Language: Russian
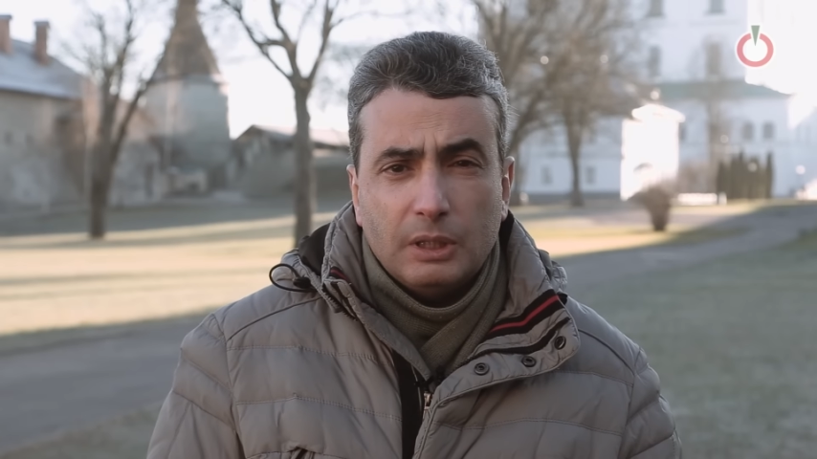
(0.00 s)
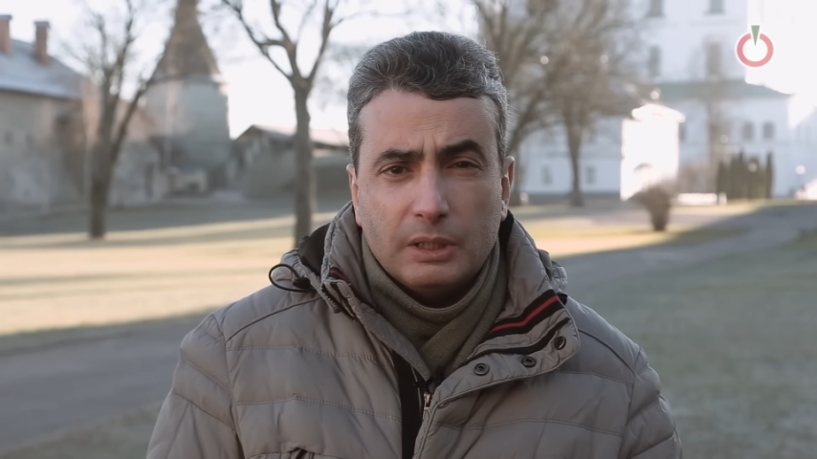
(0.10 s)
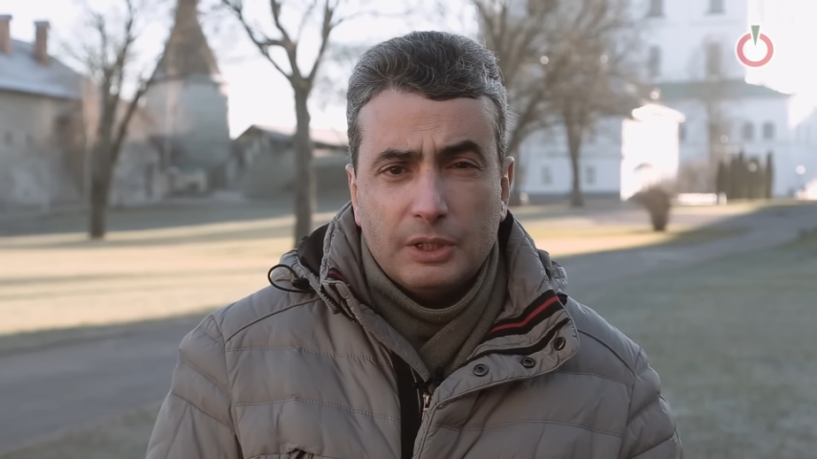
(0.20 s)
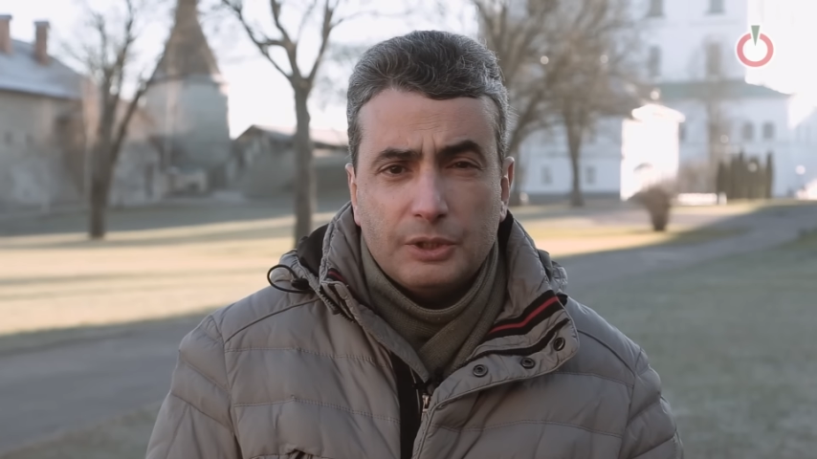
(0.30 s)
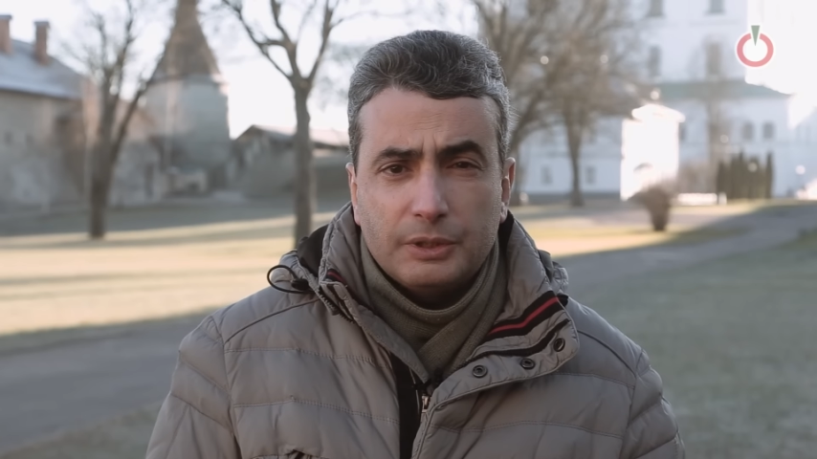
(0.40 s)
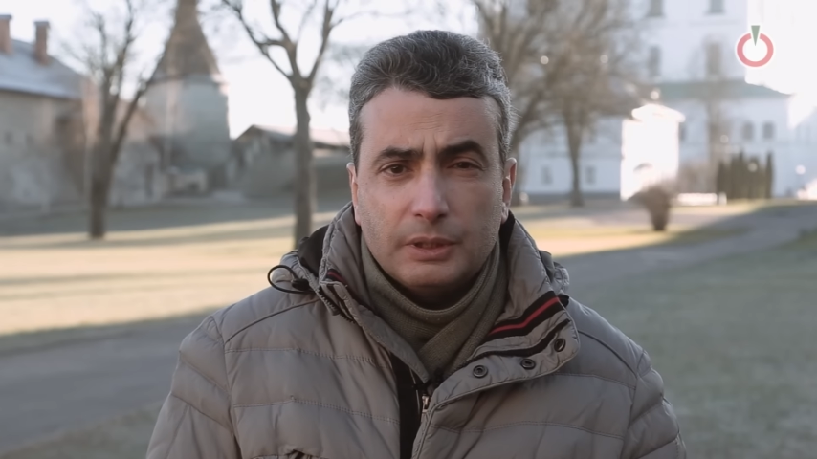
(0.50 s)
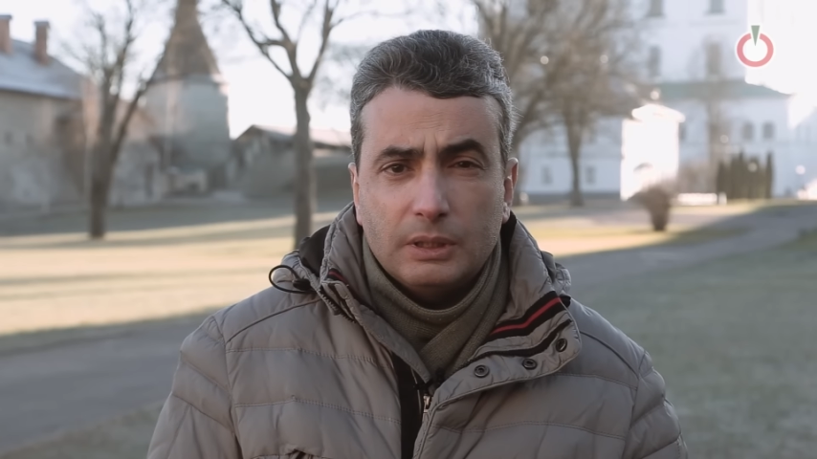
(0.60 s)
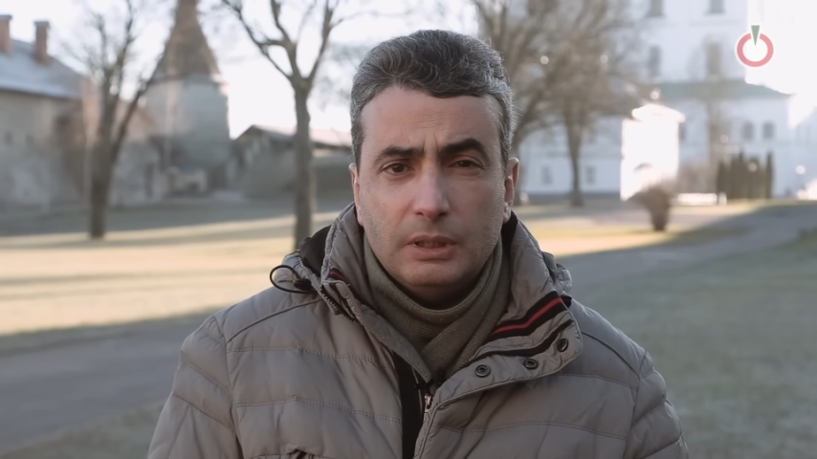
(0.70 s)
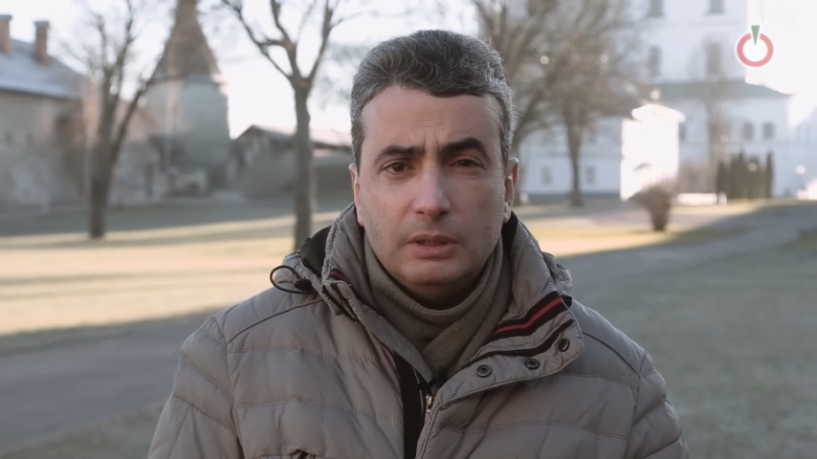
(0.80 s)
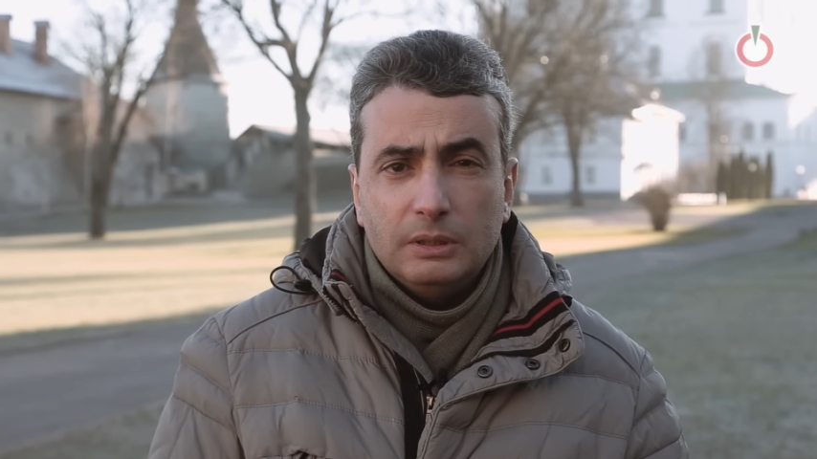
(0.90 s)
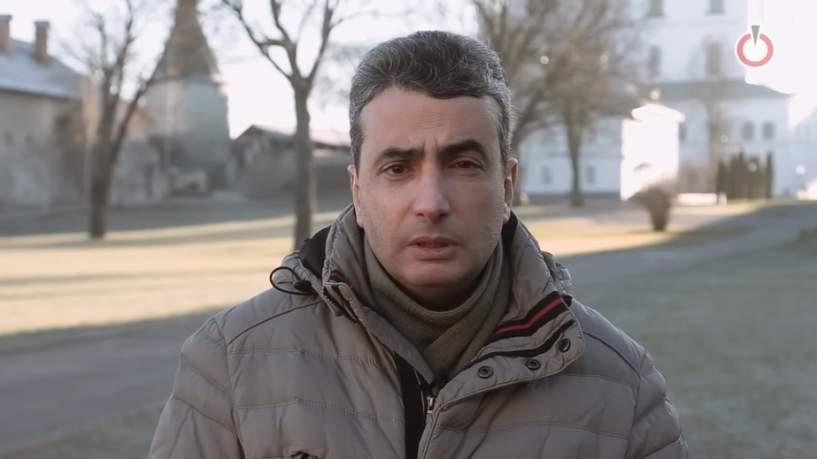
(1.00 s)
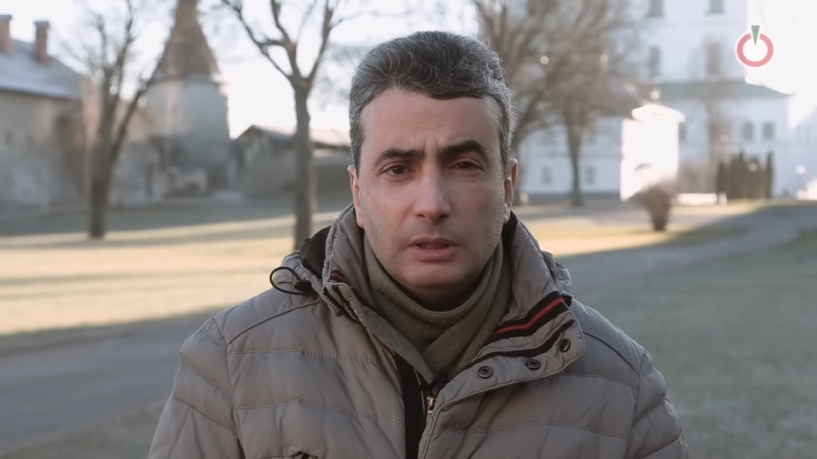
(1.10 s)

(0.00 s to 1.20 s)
для нашей страны